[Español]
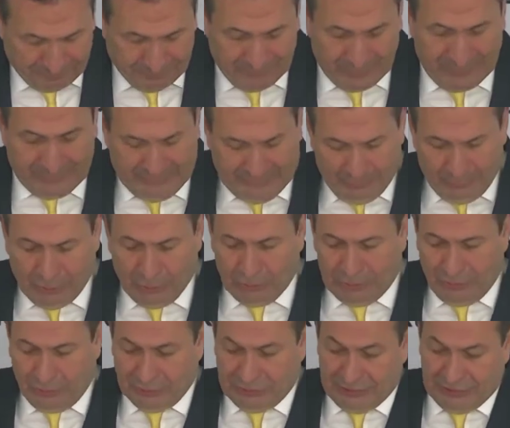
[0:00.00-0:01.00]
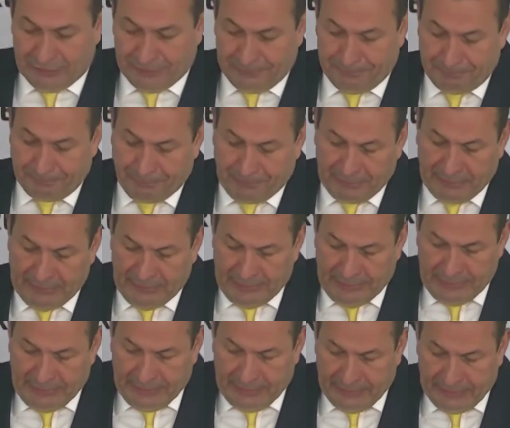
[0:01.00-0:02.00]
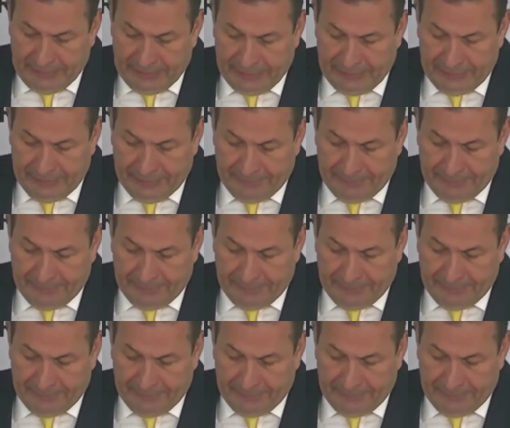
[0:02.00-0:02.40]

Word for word: qué bueno que lo hicieron. Eh,